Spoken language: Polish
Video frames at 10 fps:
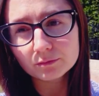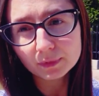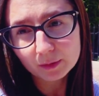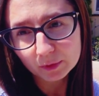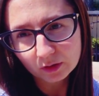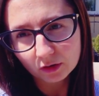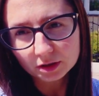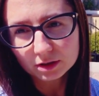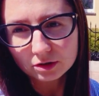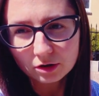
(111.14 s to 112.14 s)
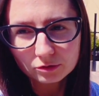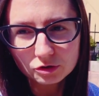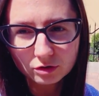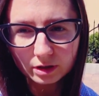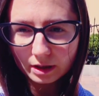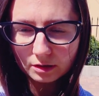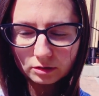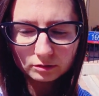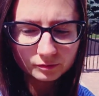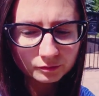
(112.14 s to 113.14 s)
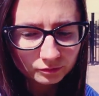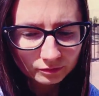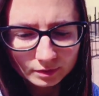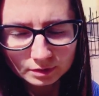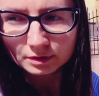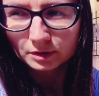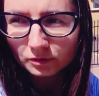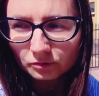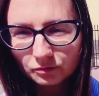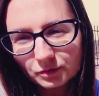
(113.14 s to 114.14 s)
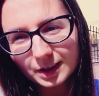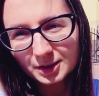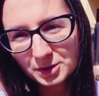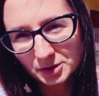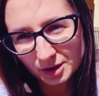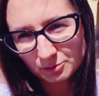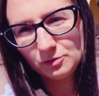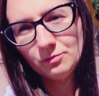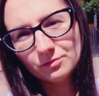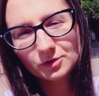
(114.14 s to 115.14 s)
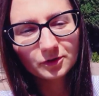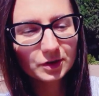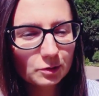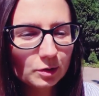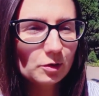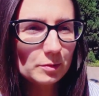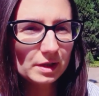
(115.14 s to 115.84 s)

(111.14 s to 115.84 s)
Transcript: Mamy koniec roku szkolnego, więc idziemy do wesołego